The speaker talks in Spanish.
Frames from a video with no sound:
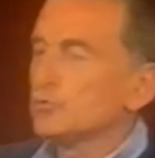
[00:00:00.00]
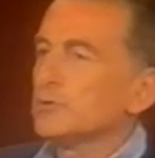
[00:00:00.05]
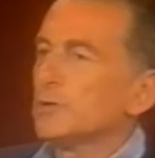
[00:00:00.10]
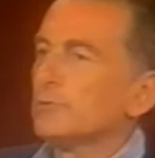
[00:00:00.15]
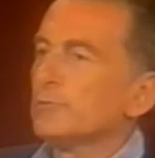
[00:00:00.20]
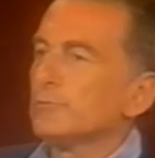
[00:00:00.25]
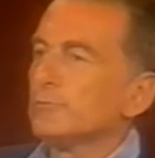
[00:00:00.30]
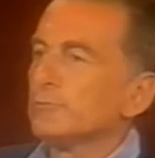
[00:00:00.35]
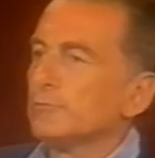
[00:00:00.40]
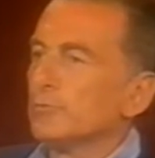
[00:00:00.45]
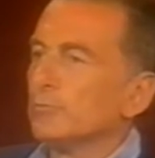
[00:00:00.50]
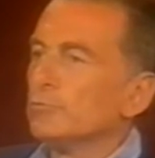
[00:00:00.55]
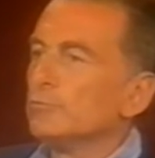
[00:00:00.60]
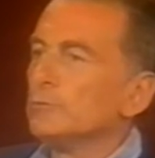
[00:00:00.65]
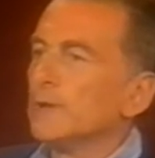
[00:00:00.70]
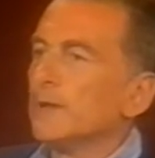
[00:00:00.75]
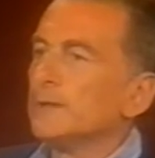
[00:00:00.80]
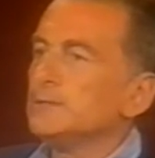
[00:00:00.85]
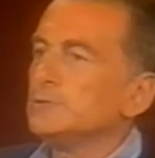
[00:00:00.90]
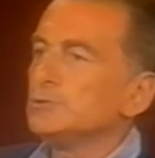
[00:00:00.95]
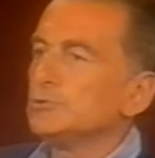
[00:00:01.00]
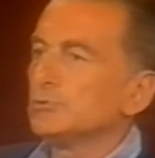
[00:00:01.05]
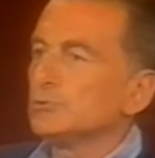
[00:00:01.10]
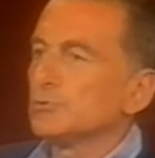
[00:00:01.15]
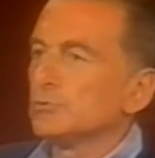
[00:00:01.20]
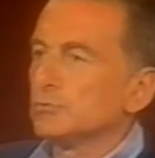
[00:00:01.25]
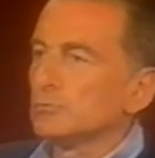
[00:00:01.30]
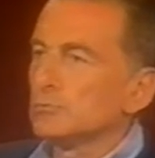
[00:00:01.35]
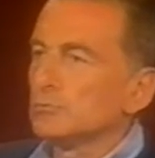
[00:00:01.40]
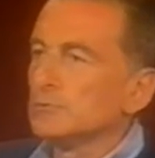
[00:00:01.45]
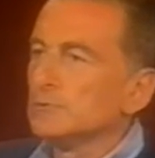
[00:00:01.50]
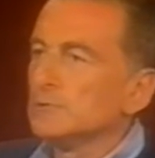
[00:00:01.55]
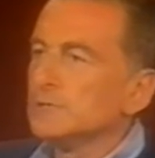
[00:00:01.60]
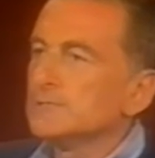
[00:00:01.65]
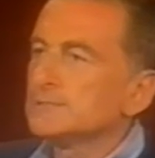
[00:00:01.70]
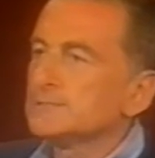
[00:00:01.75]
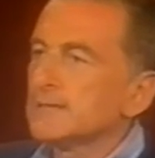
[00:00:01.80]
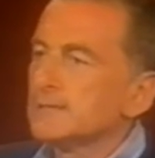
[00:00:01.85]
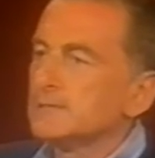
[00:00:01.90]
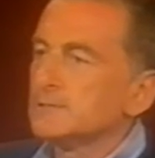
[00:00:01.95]
joya no, un anillo no,
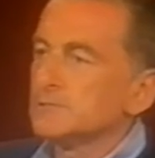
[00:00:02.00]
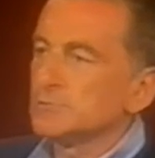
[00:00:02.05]
diez